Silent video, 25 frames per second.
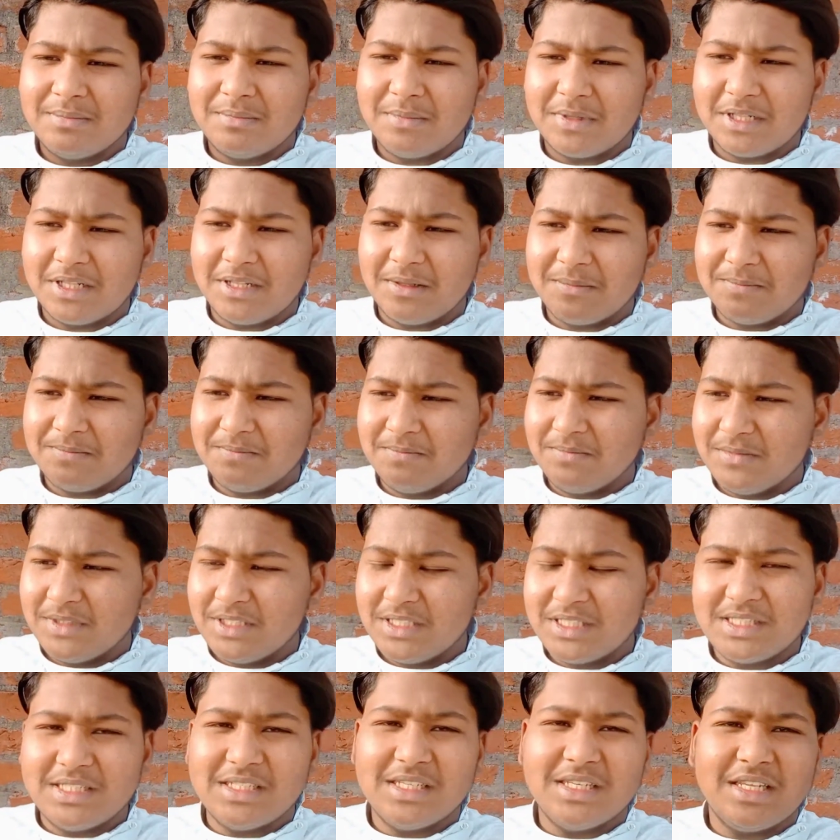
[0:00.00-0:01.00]
मतलब
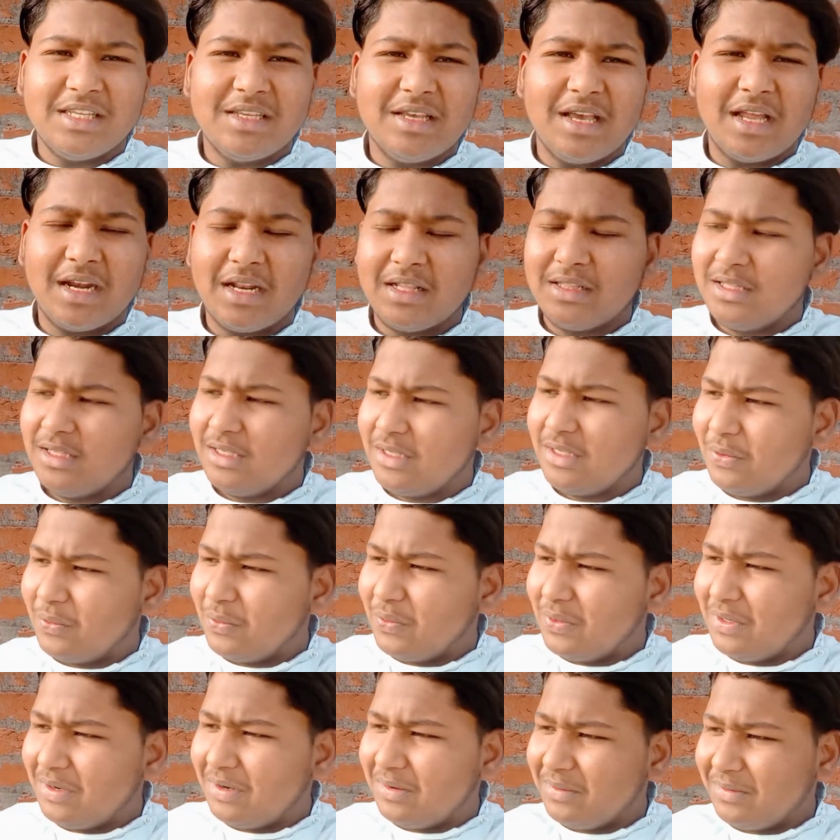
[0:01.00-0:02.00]
इसलिए नहीं आ रही थी
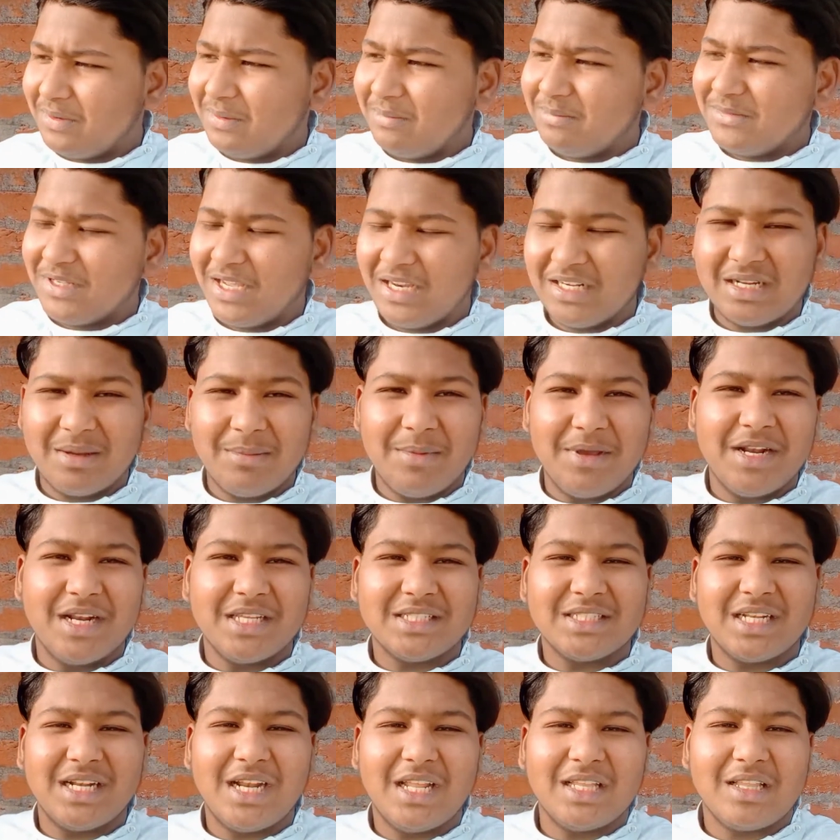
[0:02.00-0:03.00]
क्योंकि रमज़ान का महीना
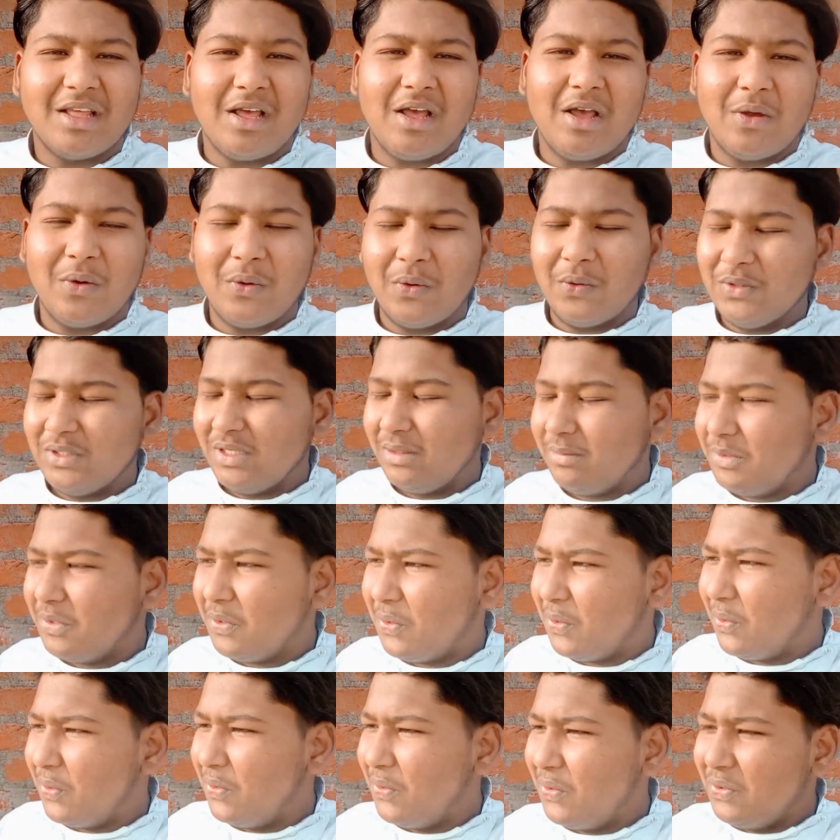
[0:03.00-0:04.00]
चल रहा था रोजे भी
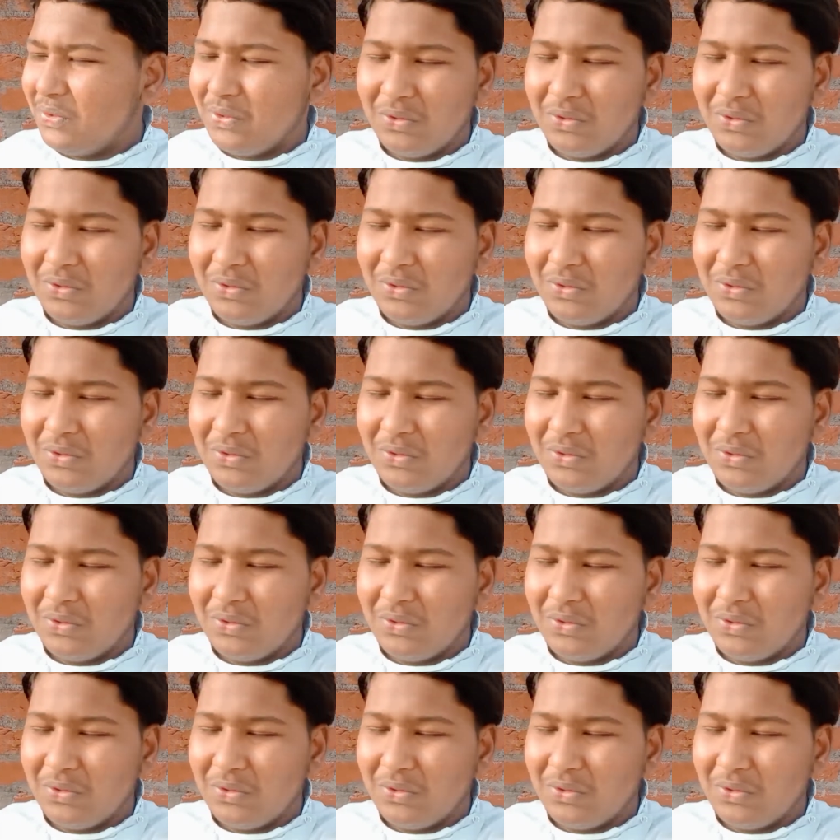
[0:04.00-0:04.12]
रहो